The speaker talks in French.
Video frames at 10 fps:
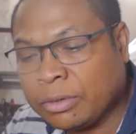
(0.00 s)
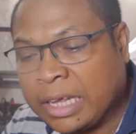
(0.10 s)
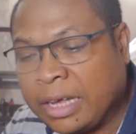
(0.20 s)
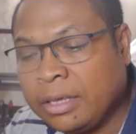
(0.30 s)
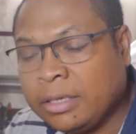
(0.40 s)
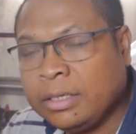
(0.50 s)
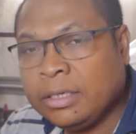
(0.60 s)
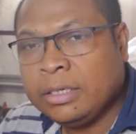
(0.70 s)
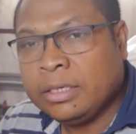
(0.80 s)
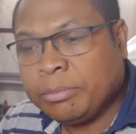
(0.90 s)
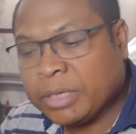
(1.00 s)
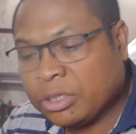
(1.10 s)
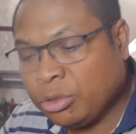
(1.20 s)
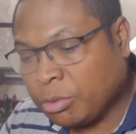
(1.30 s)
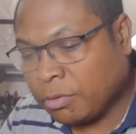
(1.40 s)
là.
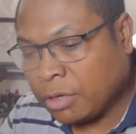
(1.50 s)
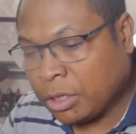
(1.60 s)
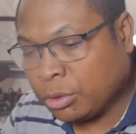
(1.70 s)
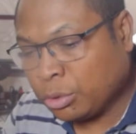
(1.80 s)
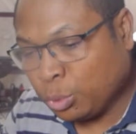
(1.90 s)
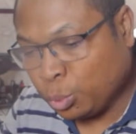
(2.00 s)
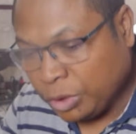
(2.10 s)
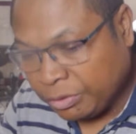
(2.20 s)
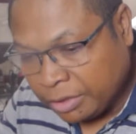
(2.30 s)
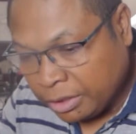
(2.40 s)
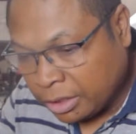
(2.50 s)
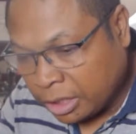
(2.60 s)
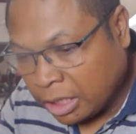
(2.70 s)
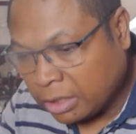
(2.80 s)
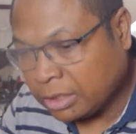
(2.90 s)
Merci de m'avoir euh, suivi
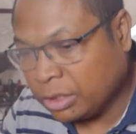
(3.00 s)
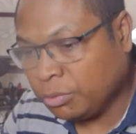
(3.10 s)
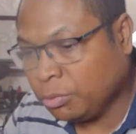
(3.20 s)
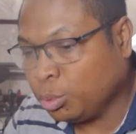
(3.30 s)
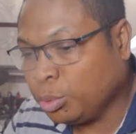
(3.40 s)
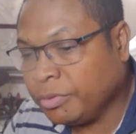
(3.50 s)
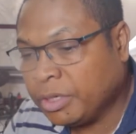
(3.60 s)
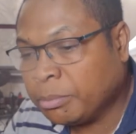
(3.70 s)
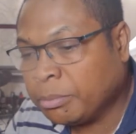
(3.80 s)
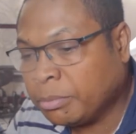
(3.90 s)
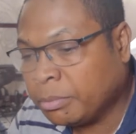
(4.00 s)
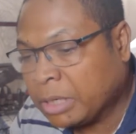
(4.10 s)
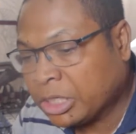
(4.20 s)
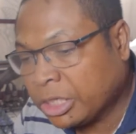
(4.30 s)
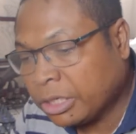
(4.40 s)
déjà, si vous suivez
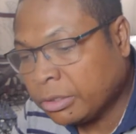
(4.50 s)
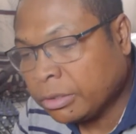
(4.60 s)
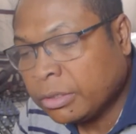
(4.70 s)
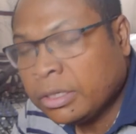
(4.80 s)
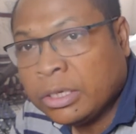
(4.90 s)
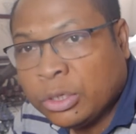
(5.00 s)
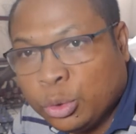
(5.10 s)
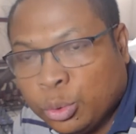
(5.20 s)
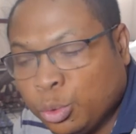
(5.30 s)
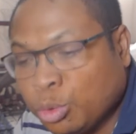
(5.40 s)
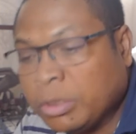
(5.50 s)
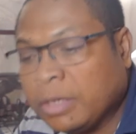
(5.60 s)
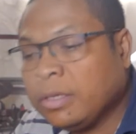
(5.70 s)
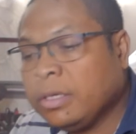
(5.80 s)
ma chaîne YouTube.